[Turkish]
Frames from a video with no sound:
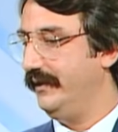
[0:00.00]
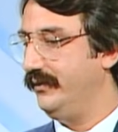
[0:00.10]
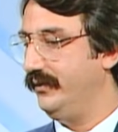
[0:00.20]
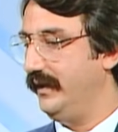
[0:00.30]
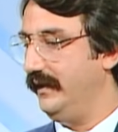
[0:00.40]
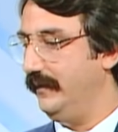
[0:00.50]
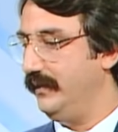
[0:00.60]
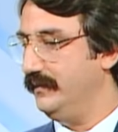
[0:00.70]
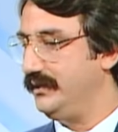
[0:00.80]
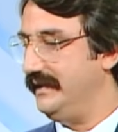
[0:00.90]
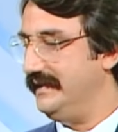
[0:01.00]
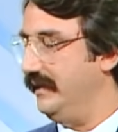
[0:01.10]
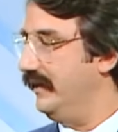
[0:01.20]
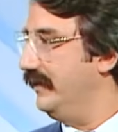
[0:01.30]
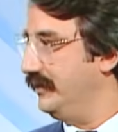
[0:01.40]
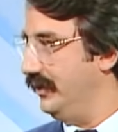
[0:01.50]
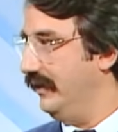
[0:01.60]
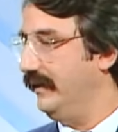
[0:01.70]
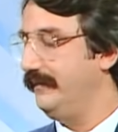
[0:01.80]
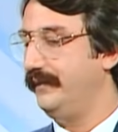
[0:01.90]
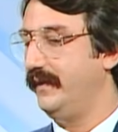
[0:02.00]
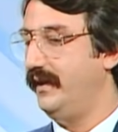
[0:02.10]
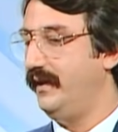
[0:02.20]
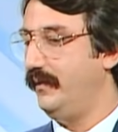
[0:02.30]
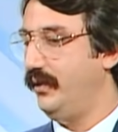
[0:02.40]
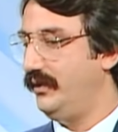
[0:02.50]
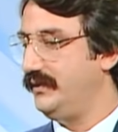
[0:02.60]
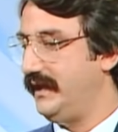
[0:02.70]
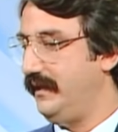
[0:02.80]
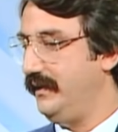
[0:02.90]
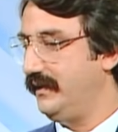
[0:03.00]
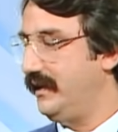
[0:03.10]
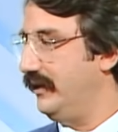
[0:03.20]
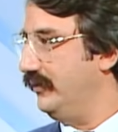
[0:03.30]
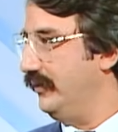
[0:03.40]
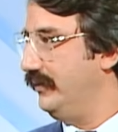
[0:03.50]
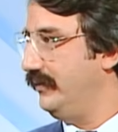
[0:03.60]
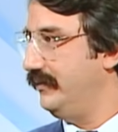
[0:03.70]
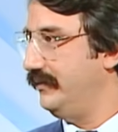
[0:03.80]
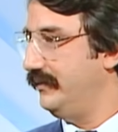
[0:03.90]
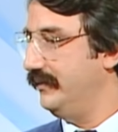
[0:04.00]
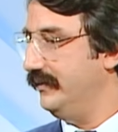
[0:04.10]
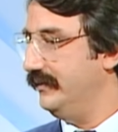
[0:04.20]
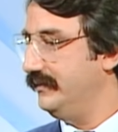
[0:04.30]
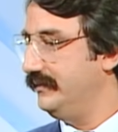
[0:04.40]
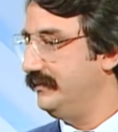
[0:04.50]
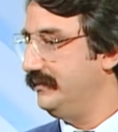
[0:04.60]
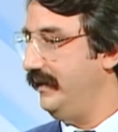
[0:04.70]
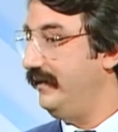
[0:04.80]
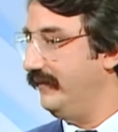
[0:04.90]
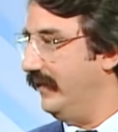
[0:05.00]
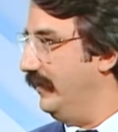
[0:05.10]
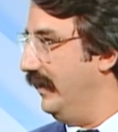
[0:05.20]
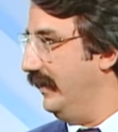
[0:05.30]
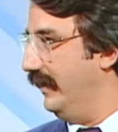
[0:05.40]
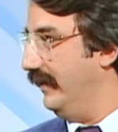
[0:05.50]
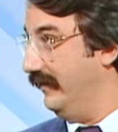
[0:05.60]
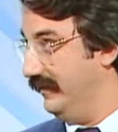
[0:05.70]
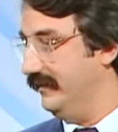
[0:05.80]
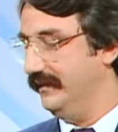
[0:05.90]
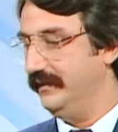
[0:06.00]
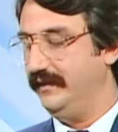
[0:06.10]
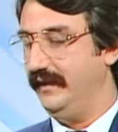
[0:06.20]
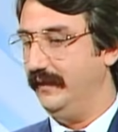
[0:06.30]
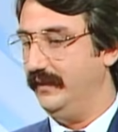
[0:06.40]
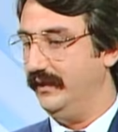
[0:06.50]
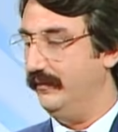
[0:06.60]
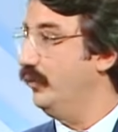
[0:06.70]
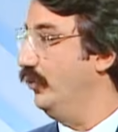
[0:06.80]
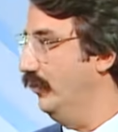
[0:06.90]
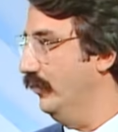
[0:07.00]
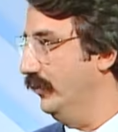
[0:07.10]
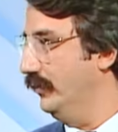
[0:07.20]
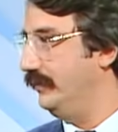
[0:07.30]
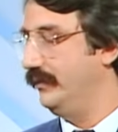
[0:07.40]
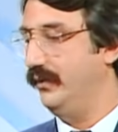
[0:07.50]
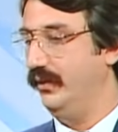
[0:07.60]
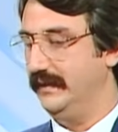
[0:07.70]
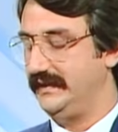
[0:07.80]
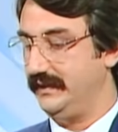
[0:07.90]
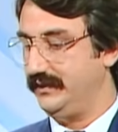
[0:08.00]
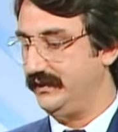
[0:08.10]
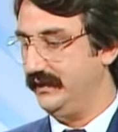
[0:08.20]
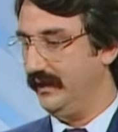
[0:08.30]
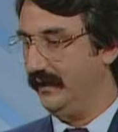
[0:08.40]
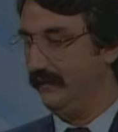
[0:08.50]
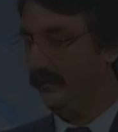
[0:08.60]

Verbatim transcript: Türkiye'de yapılmış dizilerin içinde böyle güzel bir kadroyu e, ilk defa bir araya getirdi diyebilirim. Uyumlu olması açısından.